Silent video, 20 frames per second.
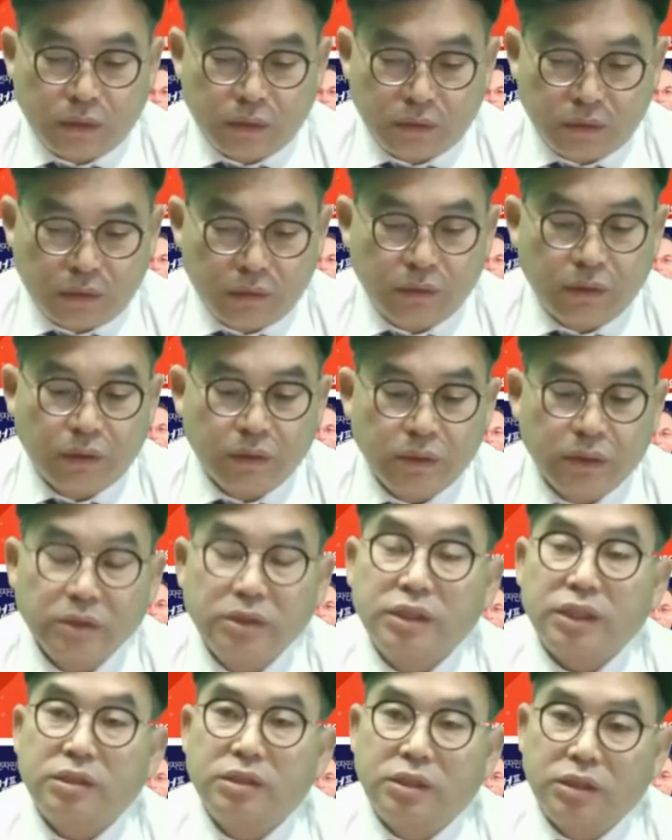
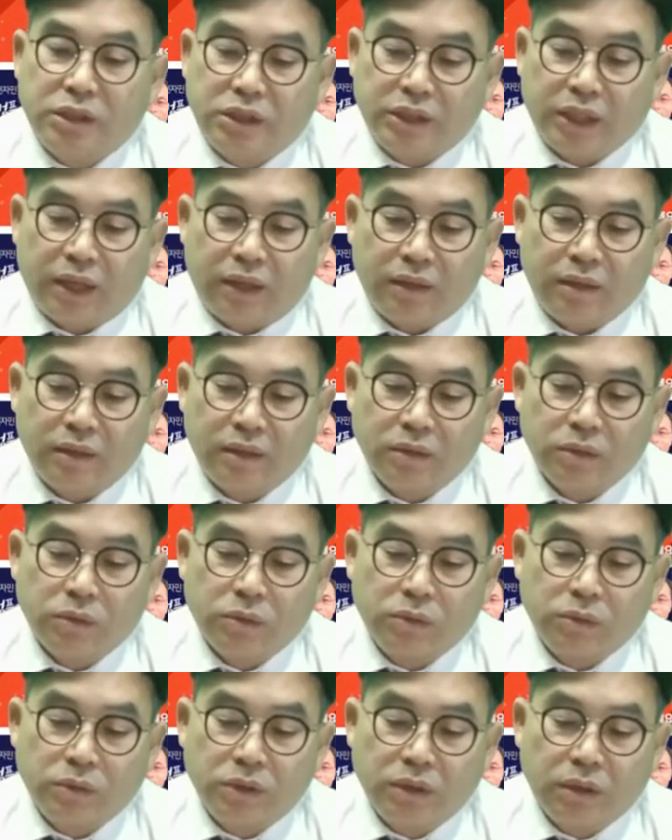선거정책실장,
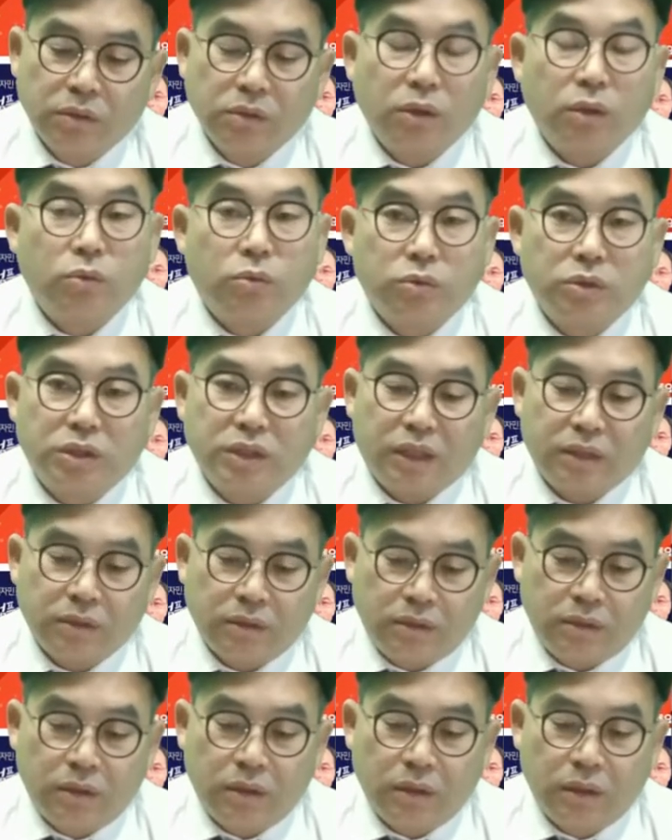
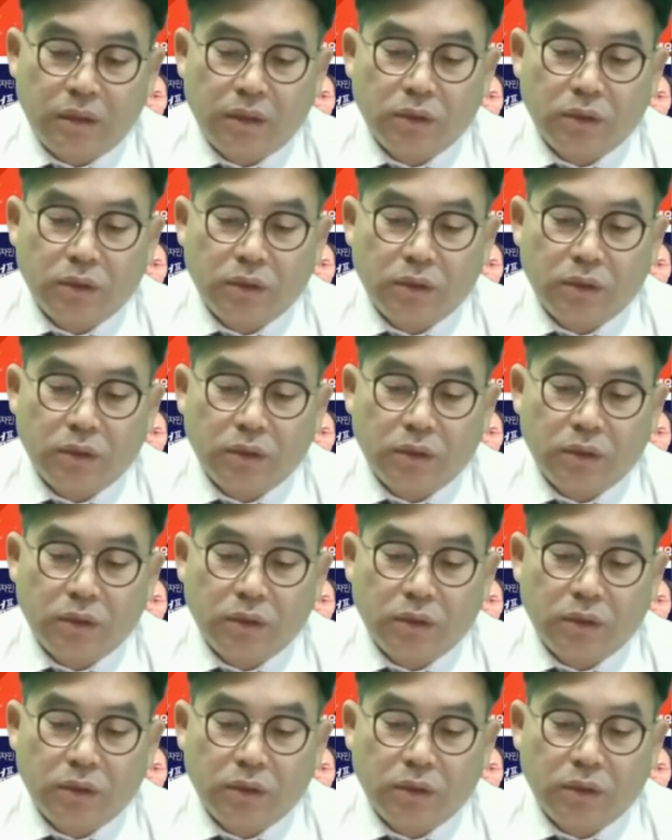선거국장을